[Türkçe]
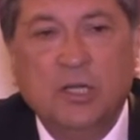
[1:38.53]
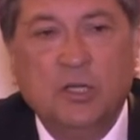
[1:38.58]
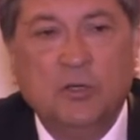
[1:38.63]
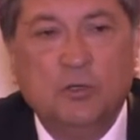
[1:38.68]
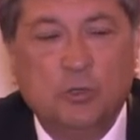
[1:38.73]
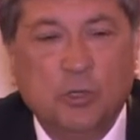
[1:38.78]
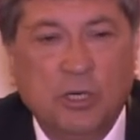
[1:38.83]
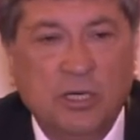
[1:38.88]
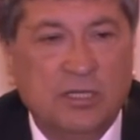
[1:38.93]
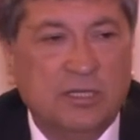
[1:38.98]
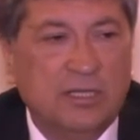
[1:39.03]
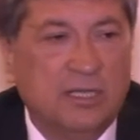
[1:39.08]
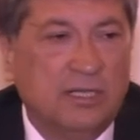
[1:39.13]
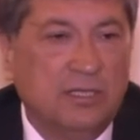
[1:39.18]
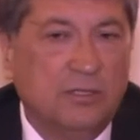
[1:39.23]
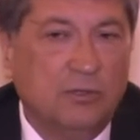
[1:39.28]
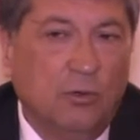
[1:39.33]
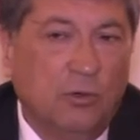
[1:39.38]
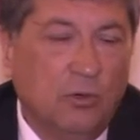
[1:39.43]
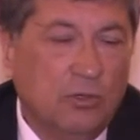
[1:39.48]
Şu
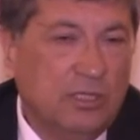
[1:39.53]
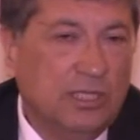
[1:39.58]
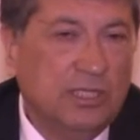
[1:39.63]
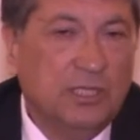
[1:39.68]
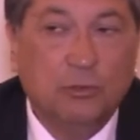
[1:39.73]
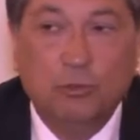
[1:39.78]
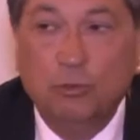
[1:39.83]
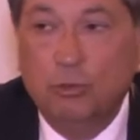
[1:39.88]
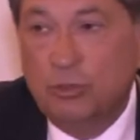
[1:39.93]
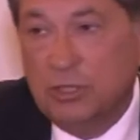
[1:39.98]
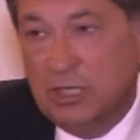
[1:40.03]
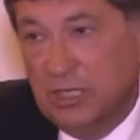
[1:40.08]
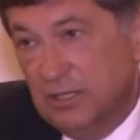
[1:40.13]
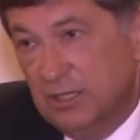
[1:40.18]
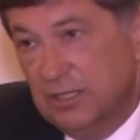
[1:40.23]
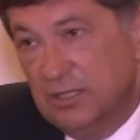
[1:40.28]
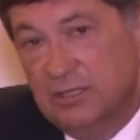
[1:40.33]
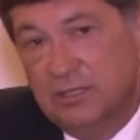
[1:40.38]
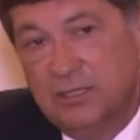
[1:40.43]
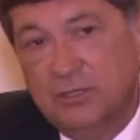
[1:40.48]
andaki oradaki
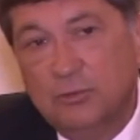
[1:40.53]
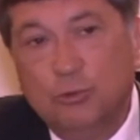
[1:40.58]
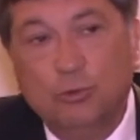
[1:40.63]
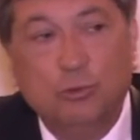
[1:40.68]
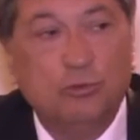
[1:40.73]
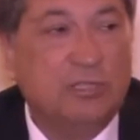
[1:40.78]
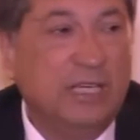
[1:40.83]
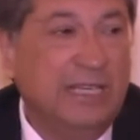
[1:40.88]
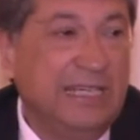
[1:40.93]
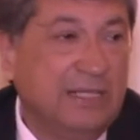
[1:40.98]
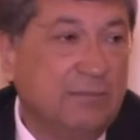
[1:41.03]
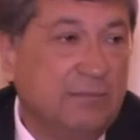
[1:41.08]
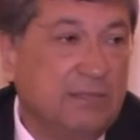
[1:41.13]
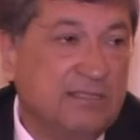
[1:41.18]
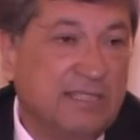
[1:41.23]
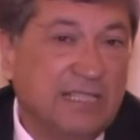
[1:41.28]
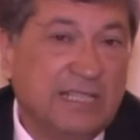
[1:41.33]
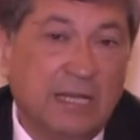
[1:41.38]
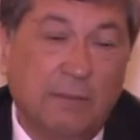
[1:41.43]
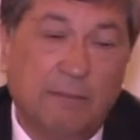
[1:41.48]
dükkanların yüzde
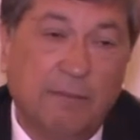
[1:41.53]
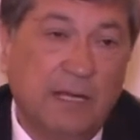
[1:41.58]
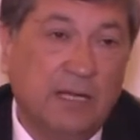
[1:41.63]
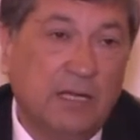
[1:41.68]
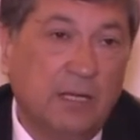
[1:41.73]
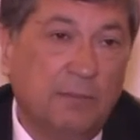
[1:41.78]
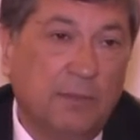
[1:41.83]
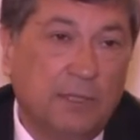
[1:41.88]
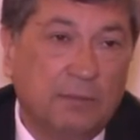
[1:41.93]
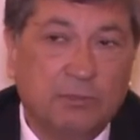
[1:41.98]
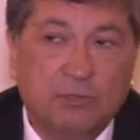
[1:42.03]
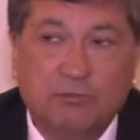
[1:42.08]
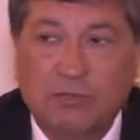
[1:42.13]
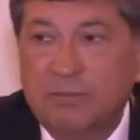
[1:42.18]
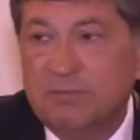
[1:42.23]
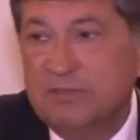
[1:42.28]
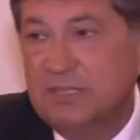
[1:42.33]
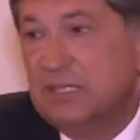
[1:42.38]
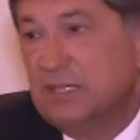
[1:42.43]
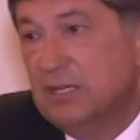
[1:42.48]
yirmisi kepenk kapatmış ve
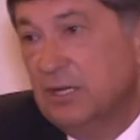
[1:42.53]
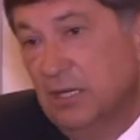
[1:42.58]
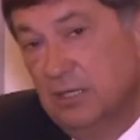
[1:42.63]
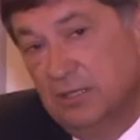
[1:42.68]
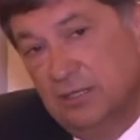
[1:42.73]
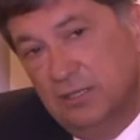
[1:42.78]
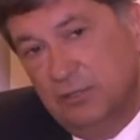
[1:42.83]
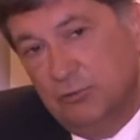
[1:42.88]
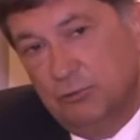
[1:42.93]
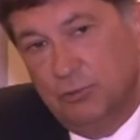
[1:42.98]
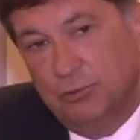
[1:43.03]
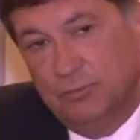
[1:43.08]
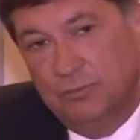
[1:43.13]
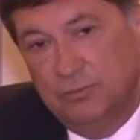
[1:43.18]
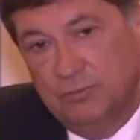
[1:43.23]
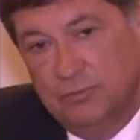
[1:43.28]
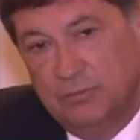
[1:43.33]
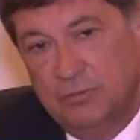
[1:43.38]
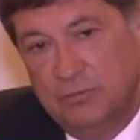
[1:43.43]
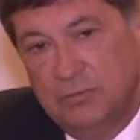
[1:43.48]
hepsi de kiralık yazıyor.
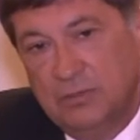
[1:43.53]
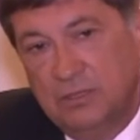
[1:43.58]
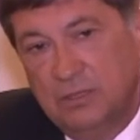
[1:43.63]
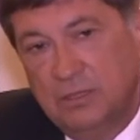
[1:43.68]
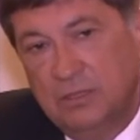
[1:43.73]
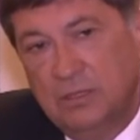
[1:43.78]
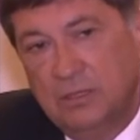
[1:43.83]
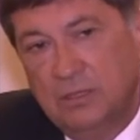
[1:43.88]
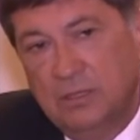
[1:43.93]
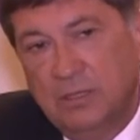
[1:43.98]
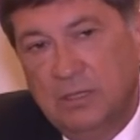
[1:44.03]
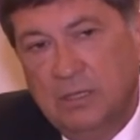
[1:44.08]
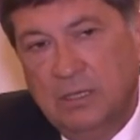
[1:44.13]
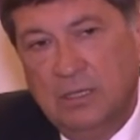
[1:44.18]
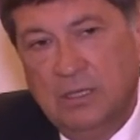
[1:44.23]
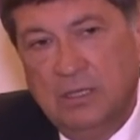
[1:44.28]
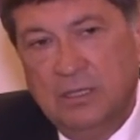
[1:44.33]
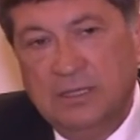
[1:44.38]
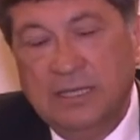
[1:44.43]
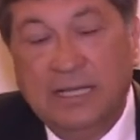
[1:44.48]

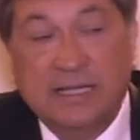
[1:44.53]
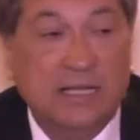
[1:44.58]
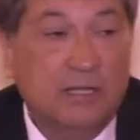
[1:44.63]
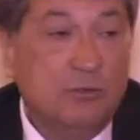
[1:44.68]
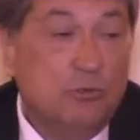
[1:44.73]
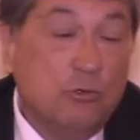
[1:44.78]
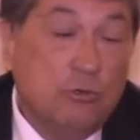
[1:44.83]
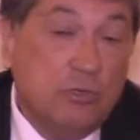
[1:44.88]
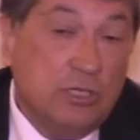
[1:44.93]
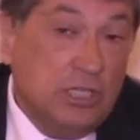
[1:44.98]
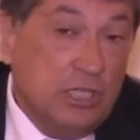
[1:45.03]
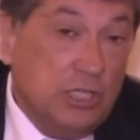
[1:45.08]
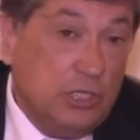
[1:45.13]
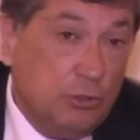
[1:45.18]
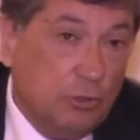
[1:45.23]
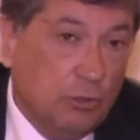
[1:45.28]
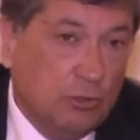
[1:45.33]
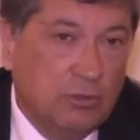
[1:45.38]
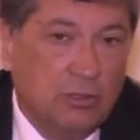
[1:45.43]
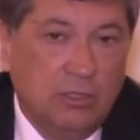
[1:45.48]
Neden? Çünkü
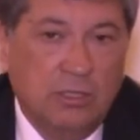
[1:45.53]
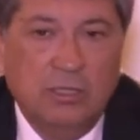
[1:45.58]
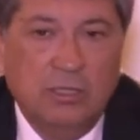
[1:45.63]
iş yok.